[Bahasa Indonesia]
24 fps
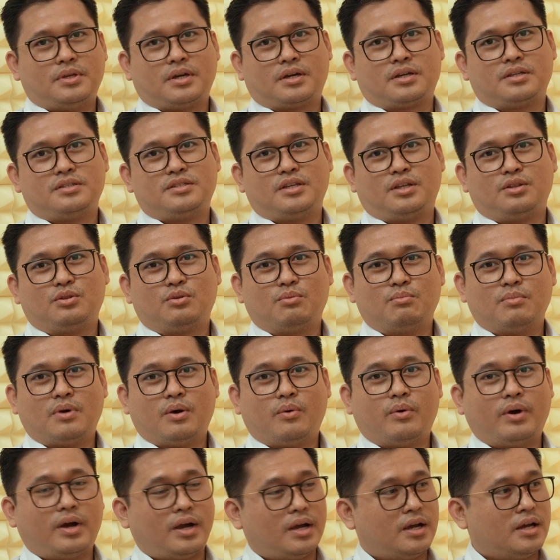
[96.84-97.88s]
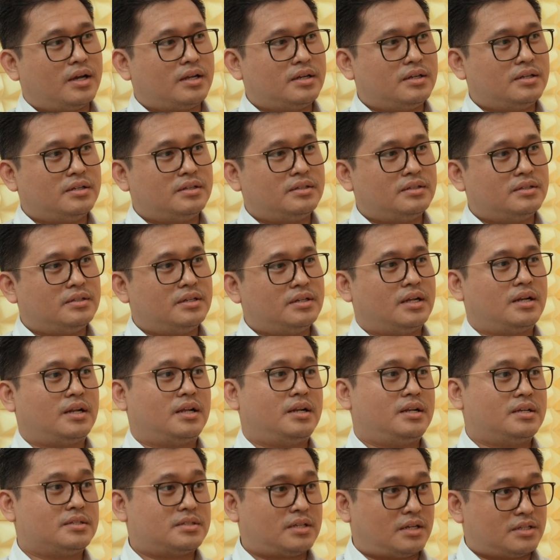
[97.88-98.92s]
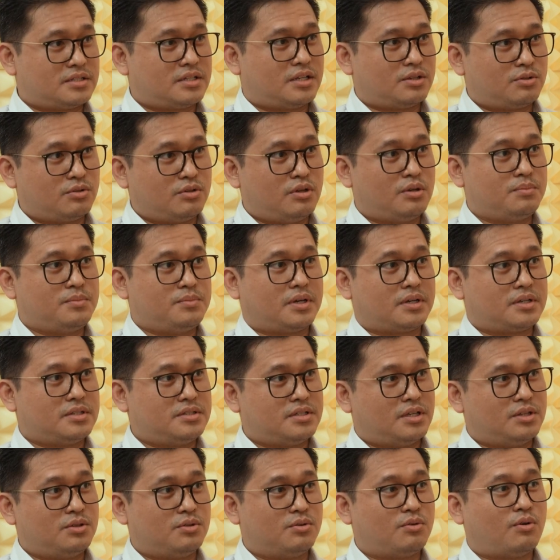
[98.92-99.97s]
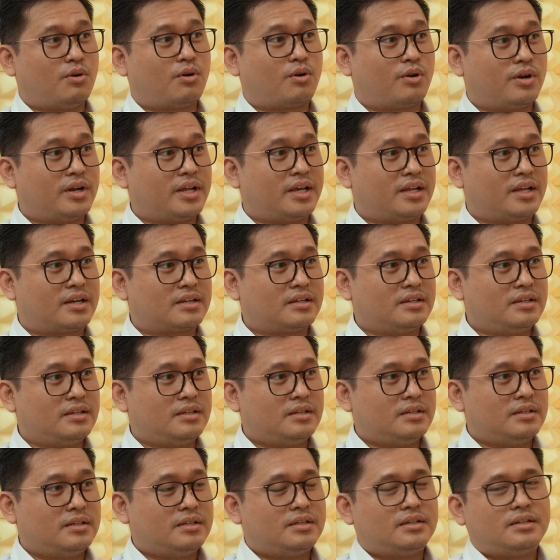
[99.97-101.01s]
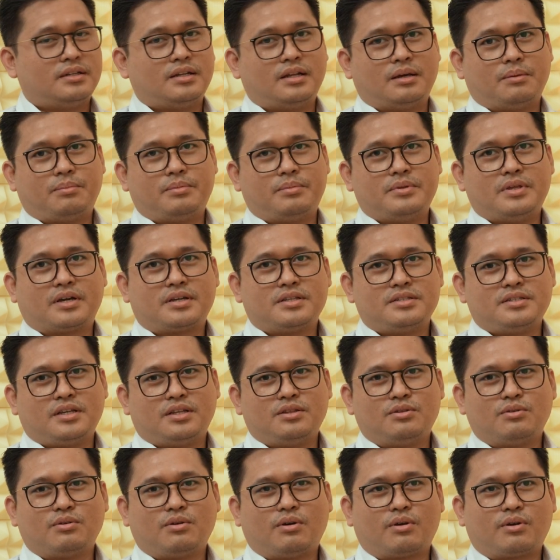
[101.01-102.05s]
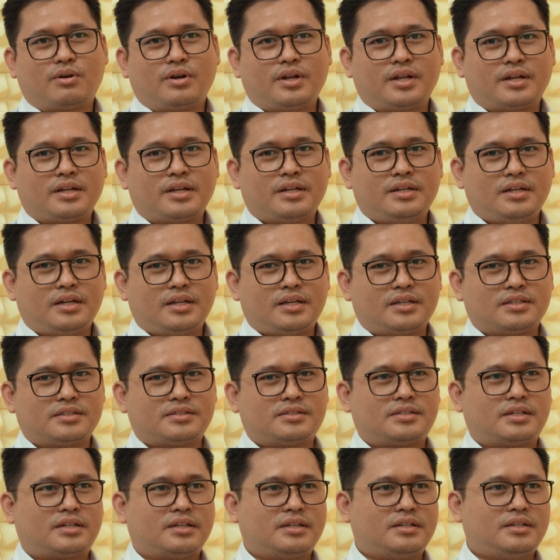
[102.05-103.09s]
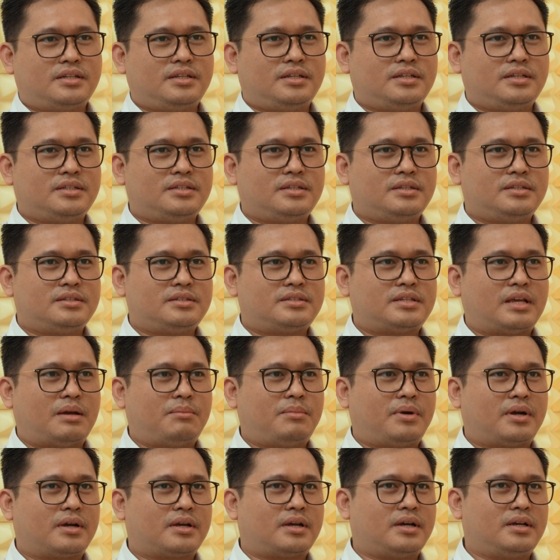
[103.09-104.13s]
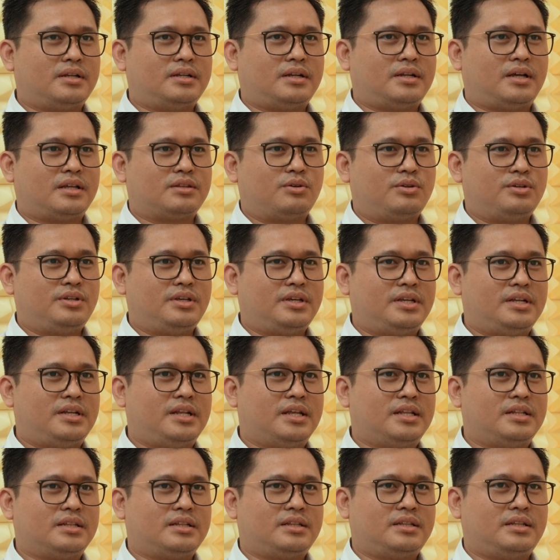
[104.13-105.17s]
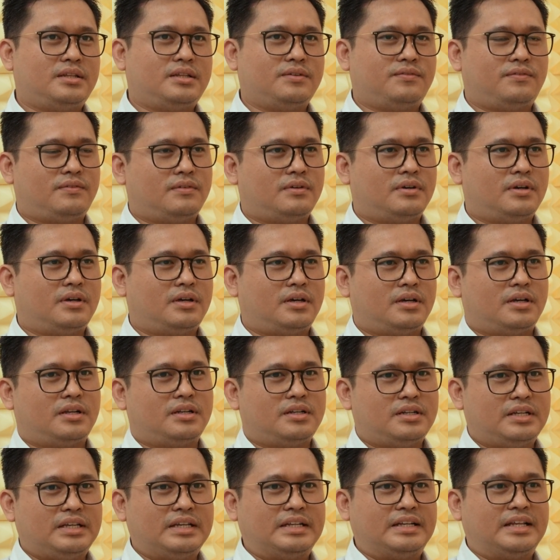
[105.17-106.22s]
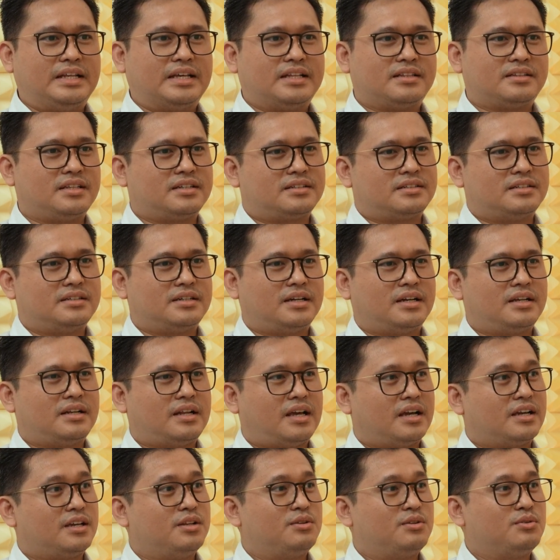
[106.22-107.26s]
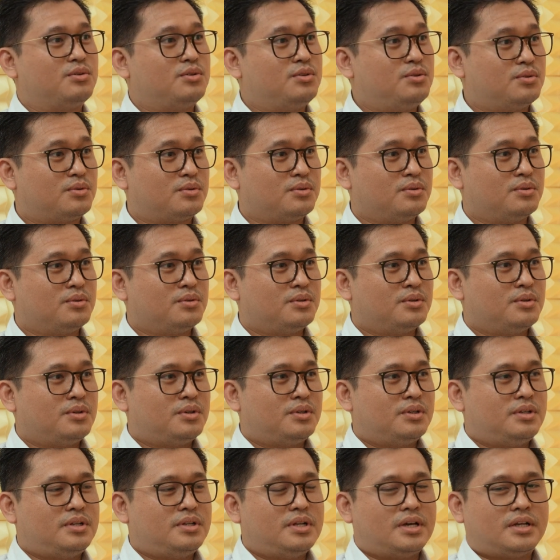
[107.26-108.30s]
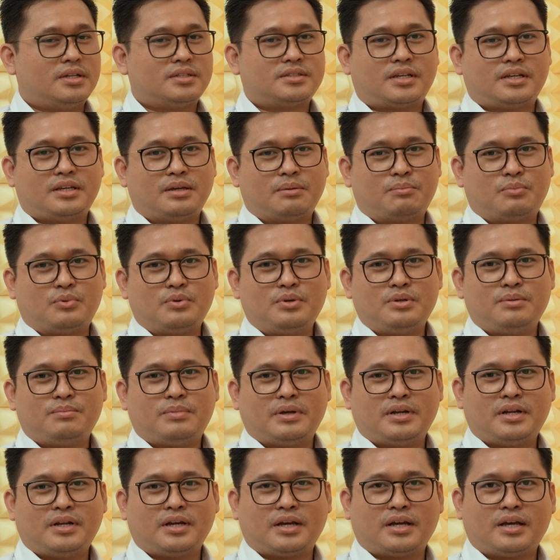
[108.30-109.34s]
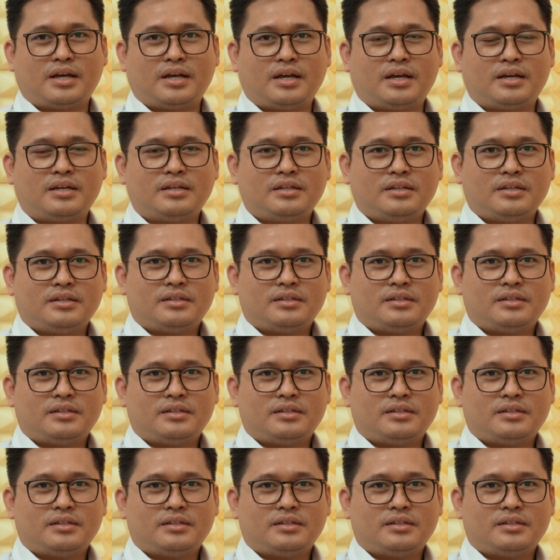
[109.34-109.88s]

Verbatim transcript: penyakit jantung bawaan, dan ada salah satunya penyakit jantung koroner. Nah, penyakit jantung koroner inilah yang sering disamakan atau diidentif uh, eh, identik dengan angin duduk. Ya. Dan saya pun pada